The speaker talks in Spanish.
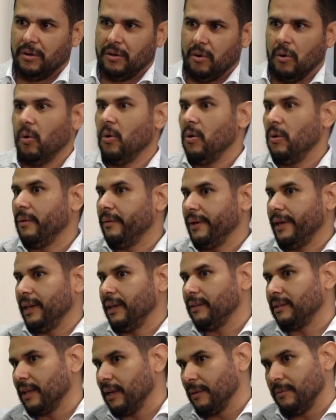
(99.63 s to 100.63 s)
O
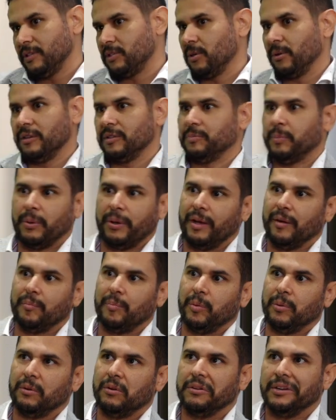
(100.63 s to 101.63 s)
eh, televisores, por
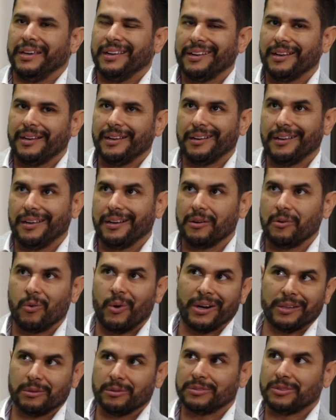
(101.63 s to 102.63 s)
ejemplo, oye, el,
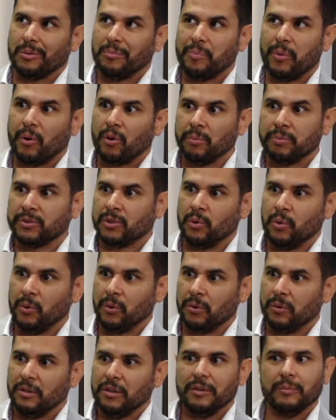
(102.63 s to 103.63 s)
cuarto está un poco
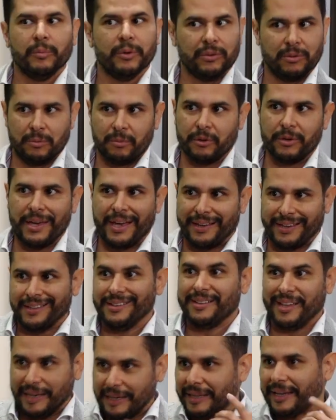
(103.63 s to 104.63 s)
oscuro, bueno, voy a,
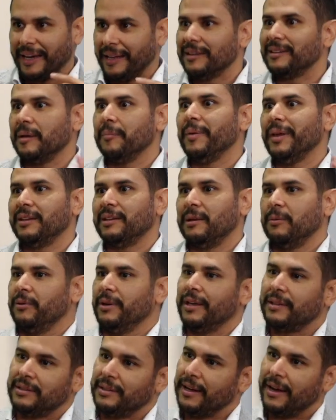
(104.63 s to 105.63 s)
inteligentemente
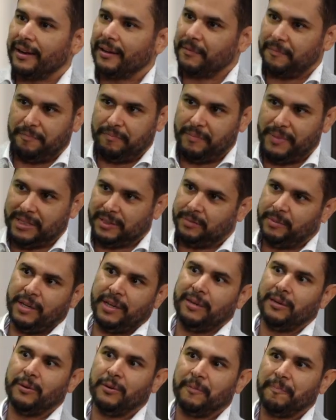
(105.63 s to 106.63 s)
voy a tirar más
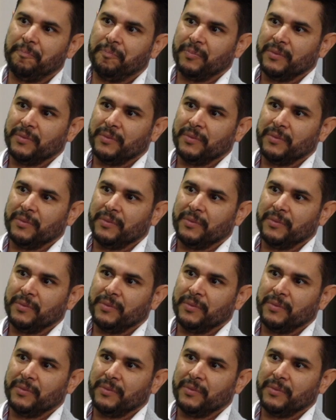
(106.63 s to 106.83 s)
brillo.